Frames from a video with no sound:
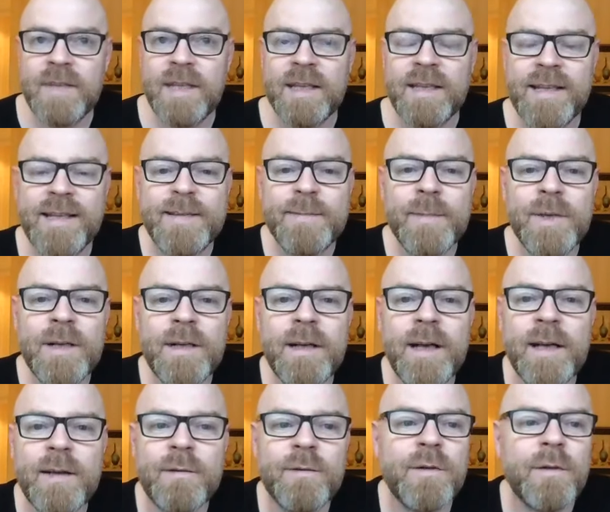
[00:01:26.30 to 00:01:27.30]
Diesmal
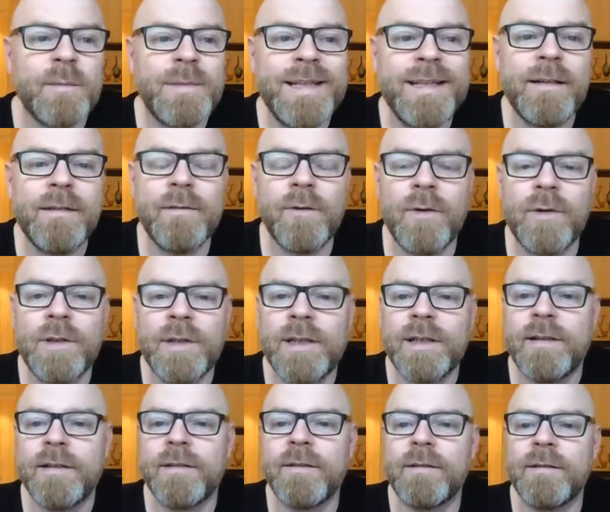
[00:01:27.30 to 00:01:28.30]
ein
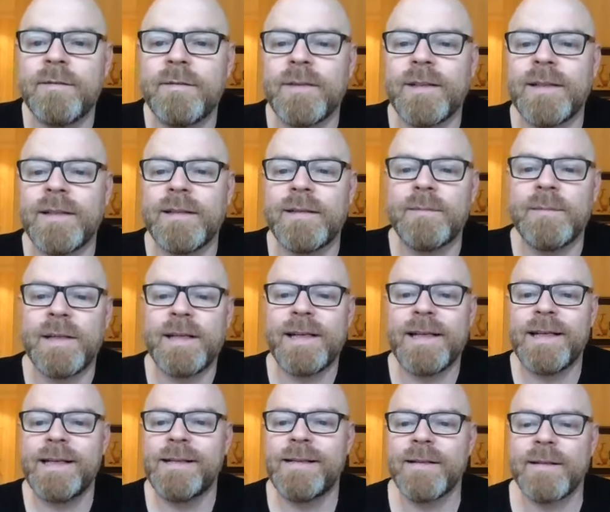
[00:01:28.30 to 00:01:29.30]
Familienwochenende, weil meine
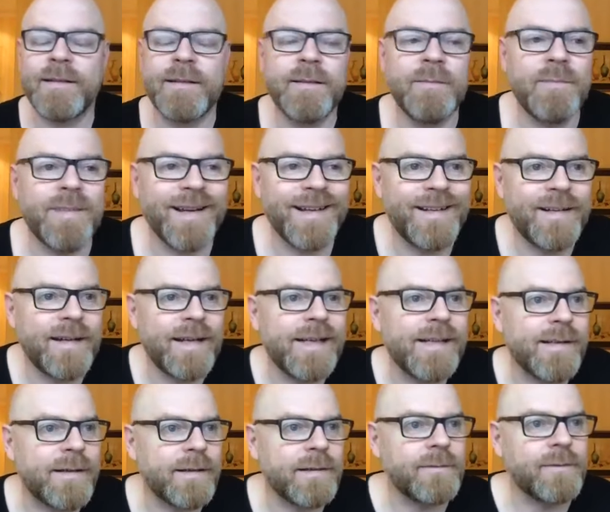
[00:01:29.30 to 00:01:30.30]
Eltern beide
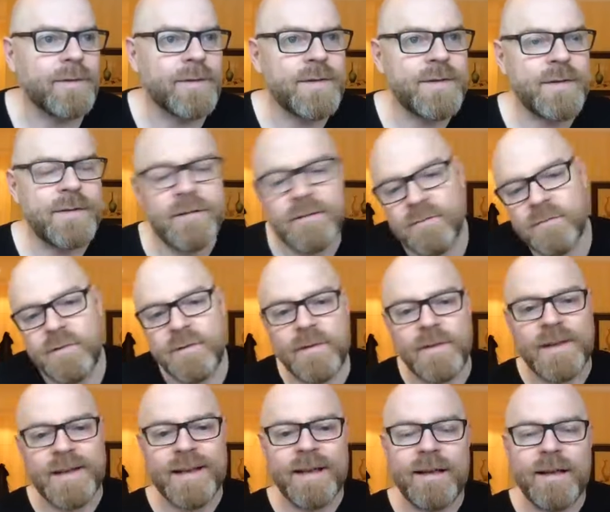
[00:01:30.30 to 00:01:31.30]
älter geworden sind. Wir
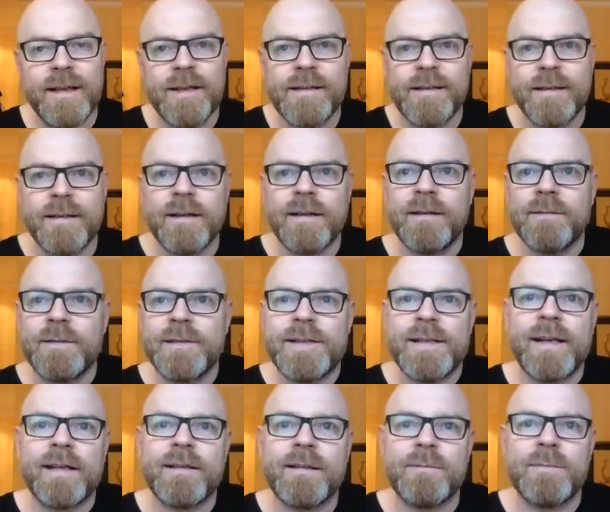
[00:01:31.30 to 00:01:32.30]
werden alle älter, aber
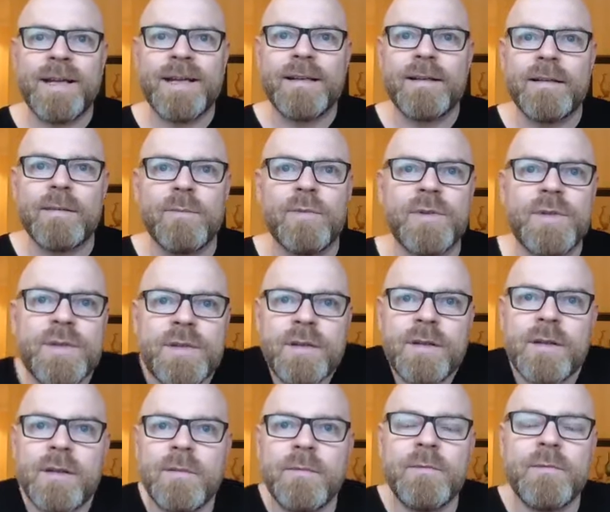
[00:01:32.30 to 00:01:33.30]
sie hatten beide
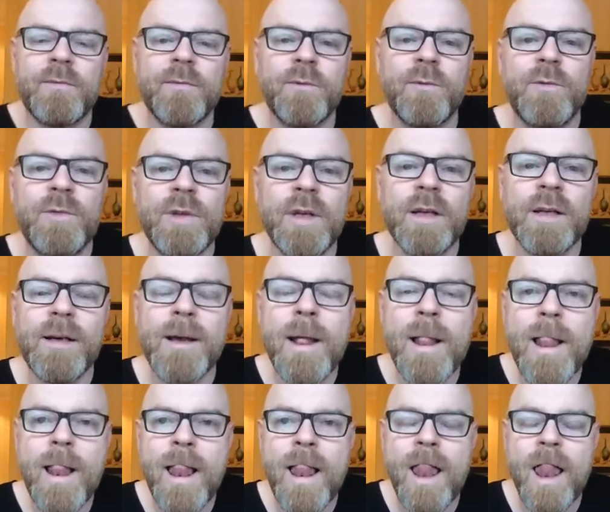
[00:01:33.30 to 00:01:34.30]
Geburtstag im Frühjahr.
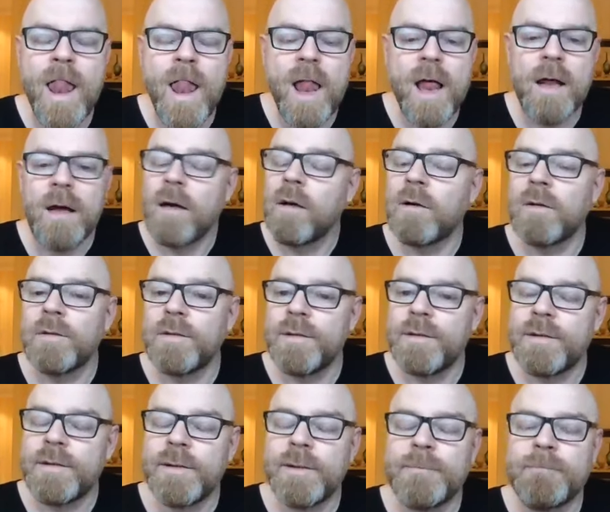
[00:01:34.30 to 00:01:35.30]

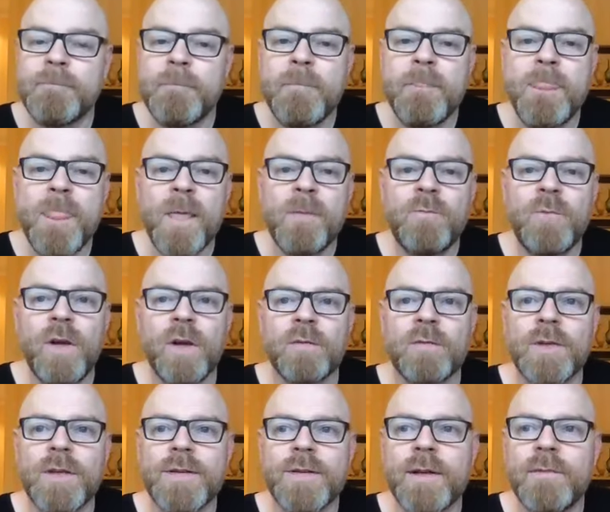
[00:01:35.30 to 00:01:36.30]
Und ähm, ja,
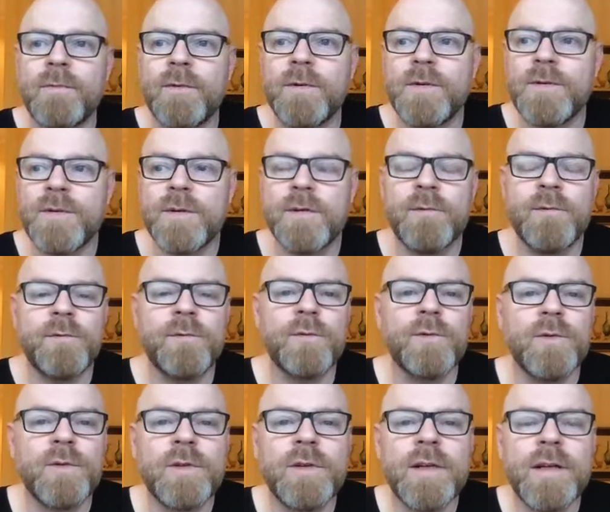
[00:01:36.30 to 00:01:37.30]
jetzt haben wir uns
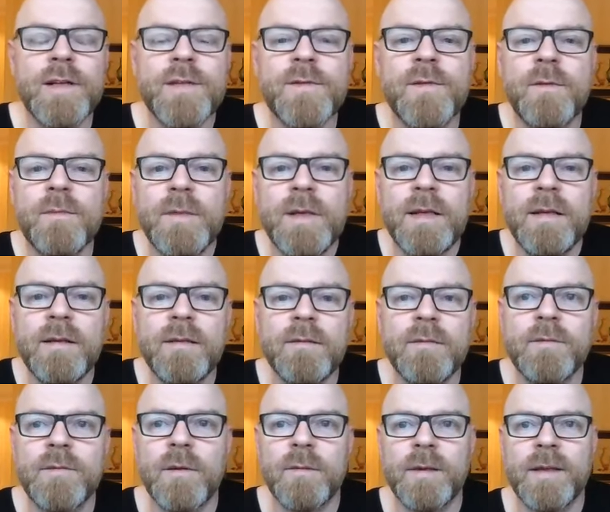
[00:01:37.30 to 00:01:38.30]
gefunden als Familie und
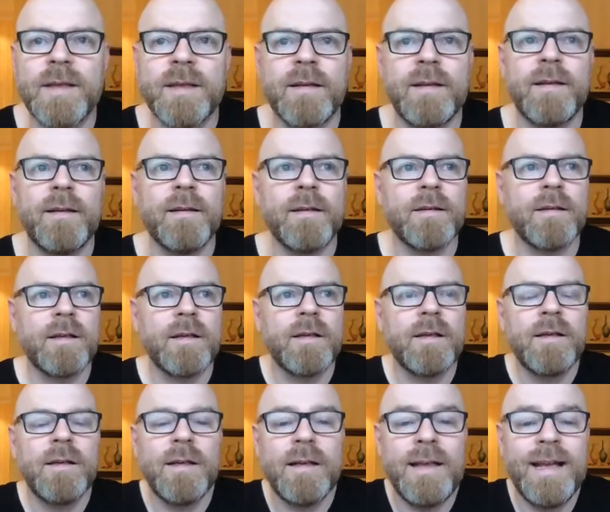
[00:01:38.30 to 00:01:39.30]
verbringen hier
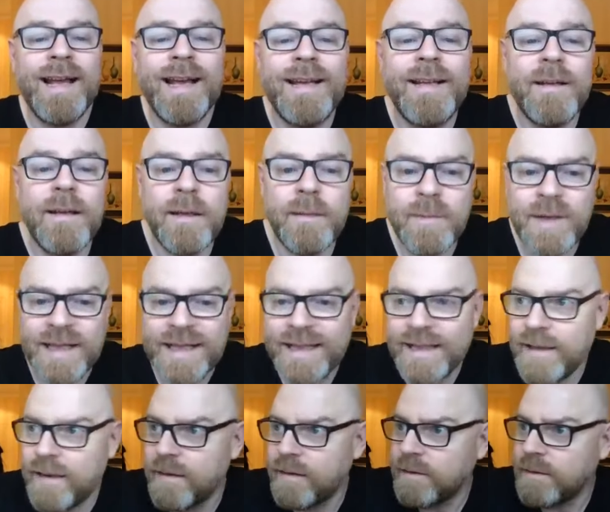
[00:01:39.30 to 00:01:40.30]
leider im
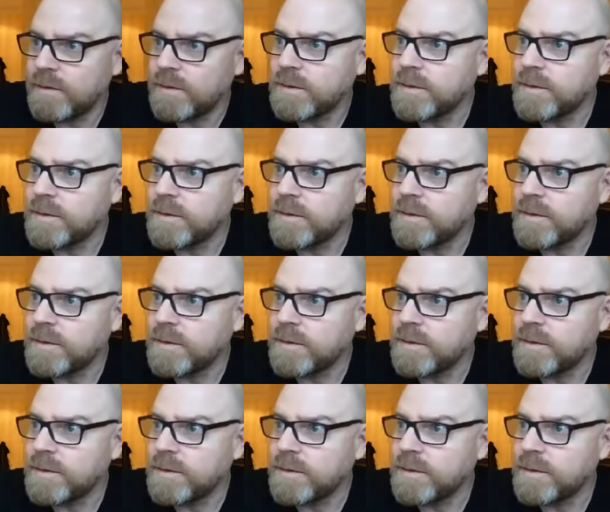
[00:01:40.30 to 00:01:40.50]
Regen